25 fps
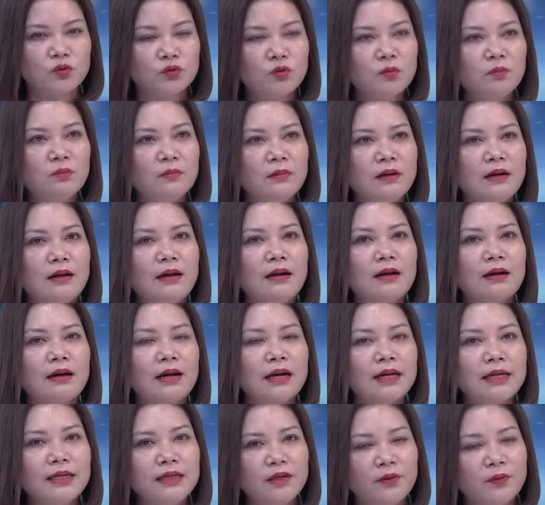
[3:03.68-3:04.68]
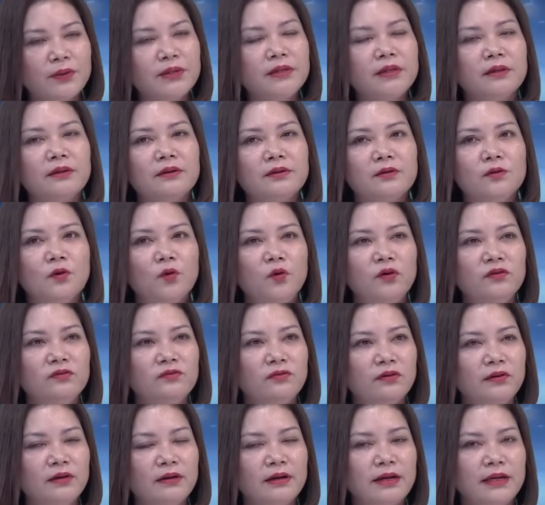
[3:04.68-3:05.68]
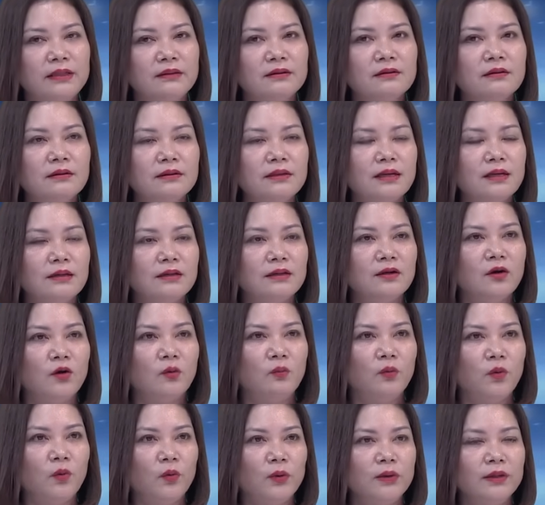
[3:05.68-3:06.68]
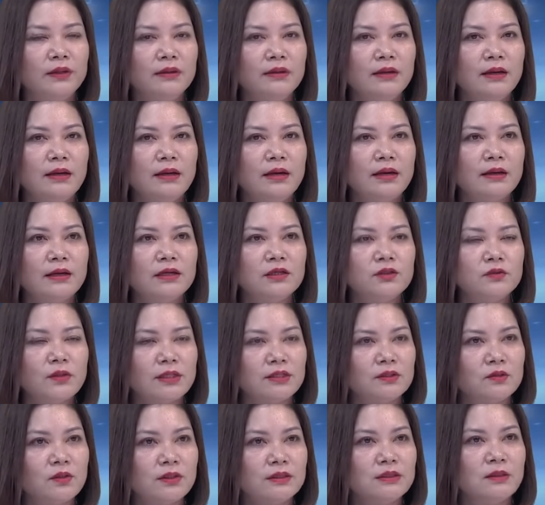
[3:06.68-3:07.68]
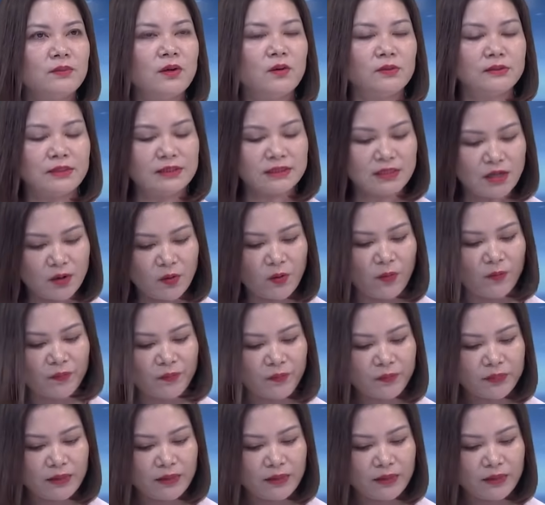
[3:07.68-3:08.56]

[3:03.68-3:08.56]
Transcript: bổ sung các cái điều kiện đối với cái thương nhân đầu mối kinh doanh xuất nhập khẩu xăng dầu.